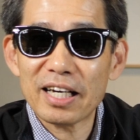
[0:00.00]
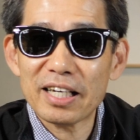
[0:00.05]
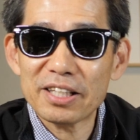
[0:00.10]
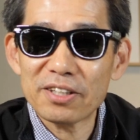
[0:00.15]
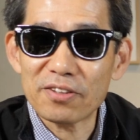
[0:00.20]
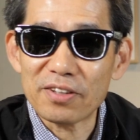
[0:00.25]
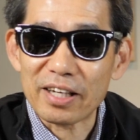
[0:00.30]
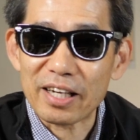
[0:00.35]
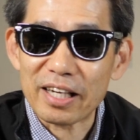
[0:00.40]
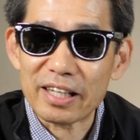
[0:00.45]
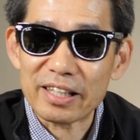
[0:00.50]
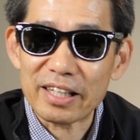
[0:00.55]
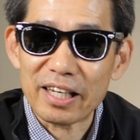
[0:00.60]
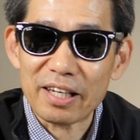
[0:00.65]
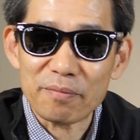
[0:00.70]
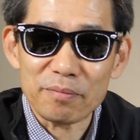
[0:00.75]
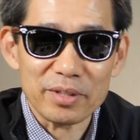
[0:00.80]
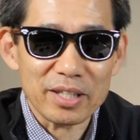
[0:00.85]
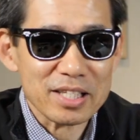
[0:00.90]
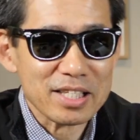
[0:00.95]
がりの中
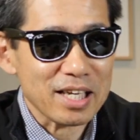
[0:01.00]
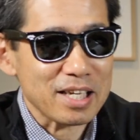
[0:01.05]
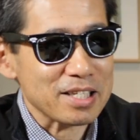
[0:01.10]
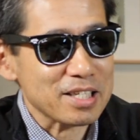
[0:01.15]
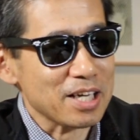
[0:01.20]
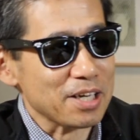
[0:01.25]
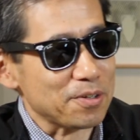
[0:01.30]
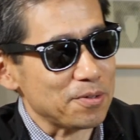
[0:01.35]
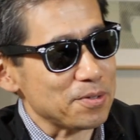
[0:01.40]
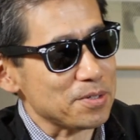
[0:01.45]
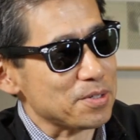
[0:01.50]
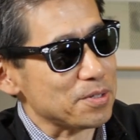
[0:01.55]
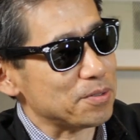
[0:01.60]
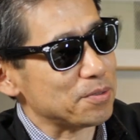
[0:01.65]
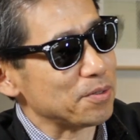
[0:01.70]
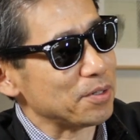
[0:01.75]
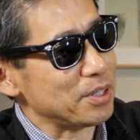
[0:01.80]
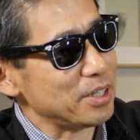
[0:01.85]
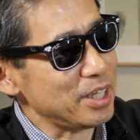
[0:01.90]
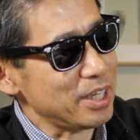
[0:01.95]
で皆さん作業す
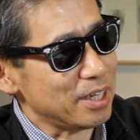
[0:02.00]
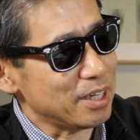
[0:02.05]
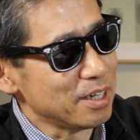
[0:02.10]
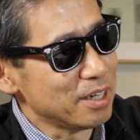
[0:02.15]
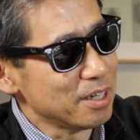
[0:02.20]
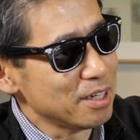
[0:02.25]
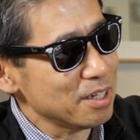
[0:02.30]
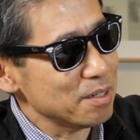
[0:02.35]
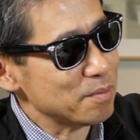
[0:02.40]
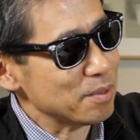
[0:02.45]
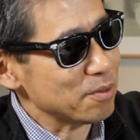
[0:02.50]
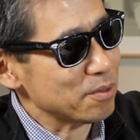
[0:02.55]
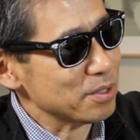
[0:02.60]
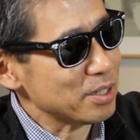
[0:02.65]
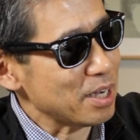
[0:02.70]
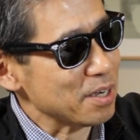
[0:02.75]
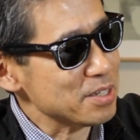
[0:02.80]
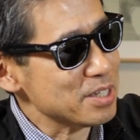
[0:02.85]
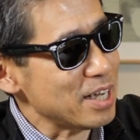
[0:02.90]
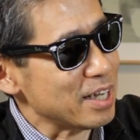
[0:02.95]
る時に、これ
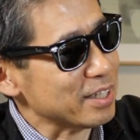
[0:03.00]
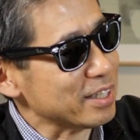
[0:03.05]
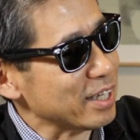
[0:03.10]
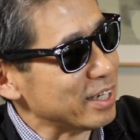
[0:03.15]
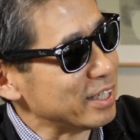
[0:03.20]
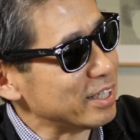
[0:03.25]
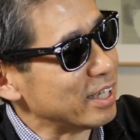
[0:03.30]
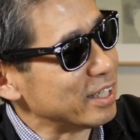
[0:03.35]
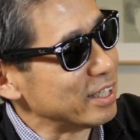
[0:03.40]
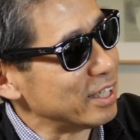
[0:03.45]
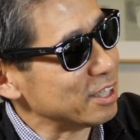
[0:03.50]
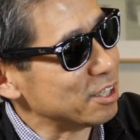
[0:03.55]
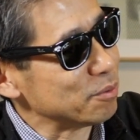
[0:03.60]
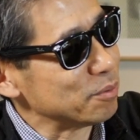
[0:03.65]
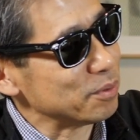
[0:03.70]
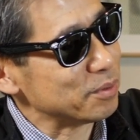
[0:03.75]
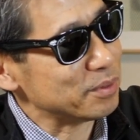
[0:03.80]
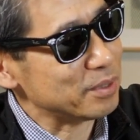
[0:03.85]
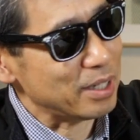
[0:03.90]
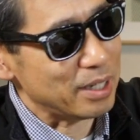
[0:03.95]
たくさんあったらいいかなと
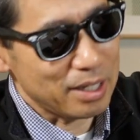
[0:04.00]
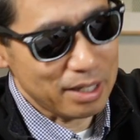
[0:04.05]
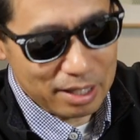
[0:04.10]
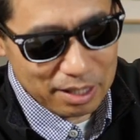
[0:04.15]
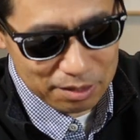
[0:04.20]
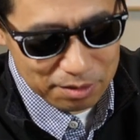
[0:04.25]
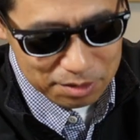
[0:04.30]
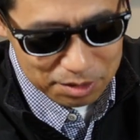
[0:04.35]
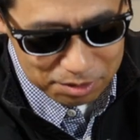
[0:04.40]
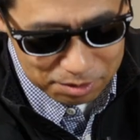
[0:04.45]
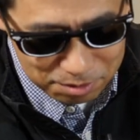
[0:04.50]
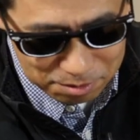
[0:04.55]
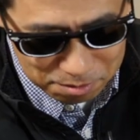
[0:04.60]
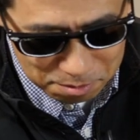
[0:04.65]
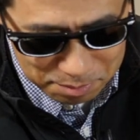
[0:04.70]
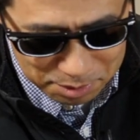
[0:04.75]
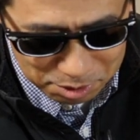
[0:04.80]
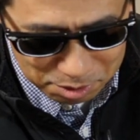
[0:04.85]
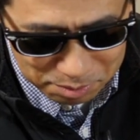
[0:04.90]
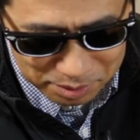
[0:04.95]
思って10
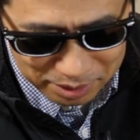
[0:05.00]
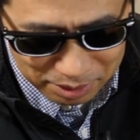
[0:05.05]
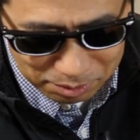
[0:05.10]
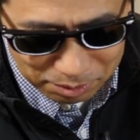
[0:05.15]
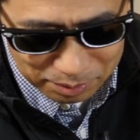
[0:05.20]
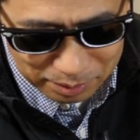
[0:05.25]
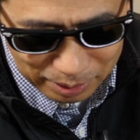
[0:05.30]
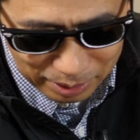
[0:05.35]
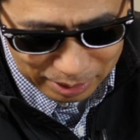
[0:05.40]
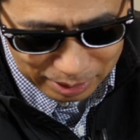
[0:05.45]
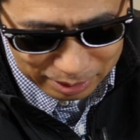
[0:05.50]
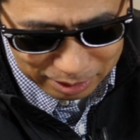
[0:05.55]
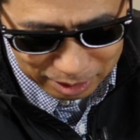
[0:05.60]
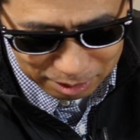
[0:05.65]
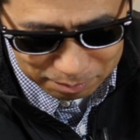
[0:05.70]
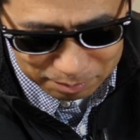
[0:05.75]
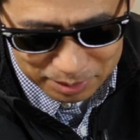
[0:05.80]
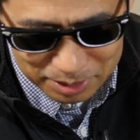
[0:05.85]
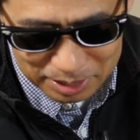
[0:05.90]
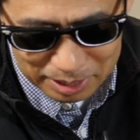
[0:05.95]
個まとめてこれは買っ
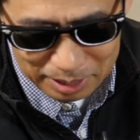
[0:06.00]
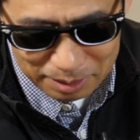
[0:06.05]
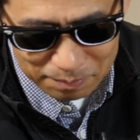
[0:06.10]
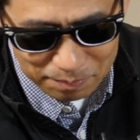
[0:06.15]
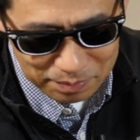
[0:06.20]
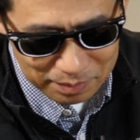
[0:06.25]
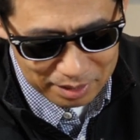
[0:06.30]
ていました。